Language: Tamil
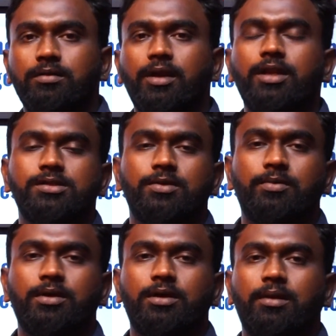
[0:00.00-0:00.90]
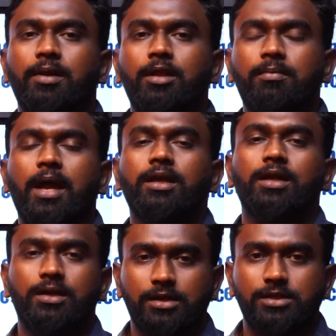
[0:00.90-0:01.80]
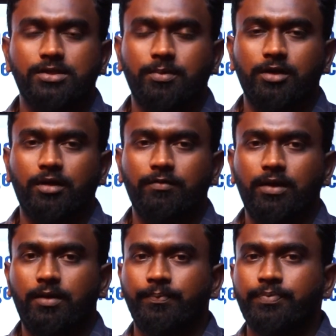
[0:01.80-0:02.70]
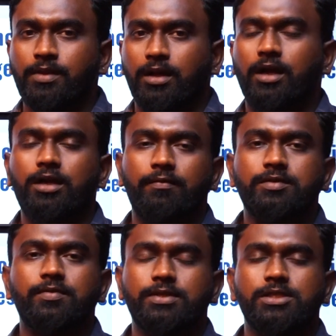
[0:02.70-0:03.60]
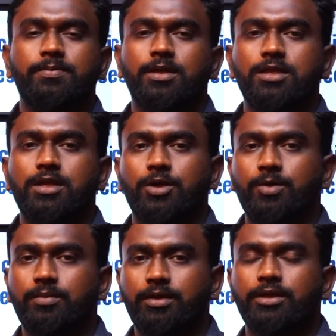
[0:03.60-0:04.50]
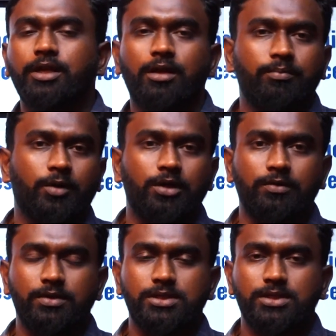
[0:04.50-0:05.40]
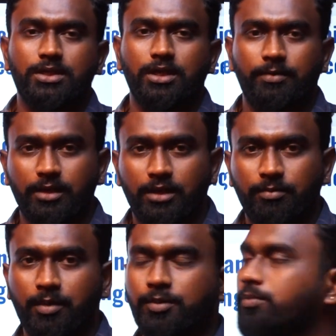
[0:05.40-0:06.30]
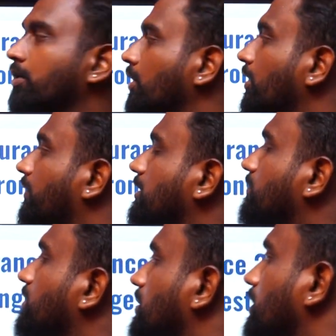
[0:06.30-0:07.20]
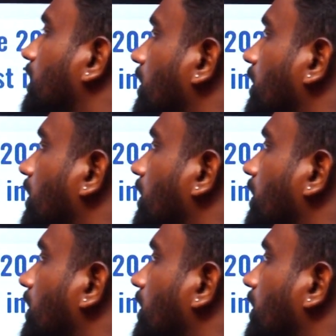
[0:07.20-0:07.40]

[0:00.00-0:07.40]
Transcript: க்ரீடிங்ஸ் வருவோம் நம்ம டெய்லியும் பேங்கிங் அண்ட் எஸ்எஸ்சி பாயிண்ட் ஆஃபில் கரண்ட் அஃபேர்ஸ் கொஸ்டின்ஸ் பார்த்துட்டே இருக்கும் இன்றைக்கி என்ன இம்பார்ட்டன்ட் கொஸ்டின்ஸ் இருக்குது அப்படிங்கிறத பார்ப்போம் ஃபர்ஸ்ட் கொஸ்டின்